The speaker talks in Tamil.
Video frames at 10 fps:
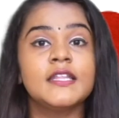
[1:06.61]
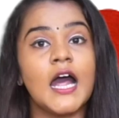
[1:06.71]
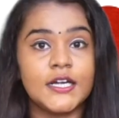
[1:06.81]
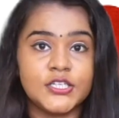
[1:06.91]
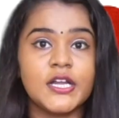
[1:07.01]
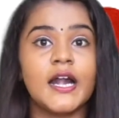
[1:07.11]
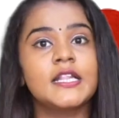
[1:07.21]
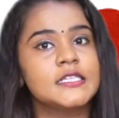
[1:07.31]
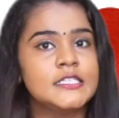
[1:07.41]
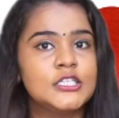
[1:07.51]
வந்து ஆட்சி
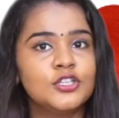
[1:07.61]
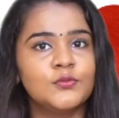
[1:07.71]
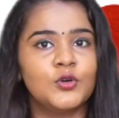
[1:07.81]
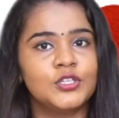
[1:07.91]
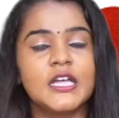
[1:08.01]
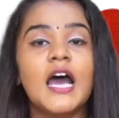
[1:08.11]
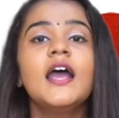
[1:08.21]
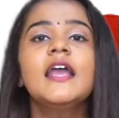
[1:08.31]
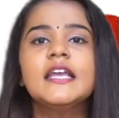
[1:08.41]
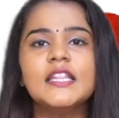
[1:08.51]
காலத்தில் இருந்தும்போது தான்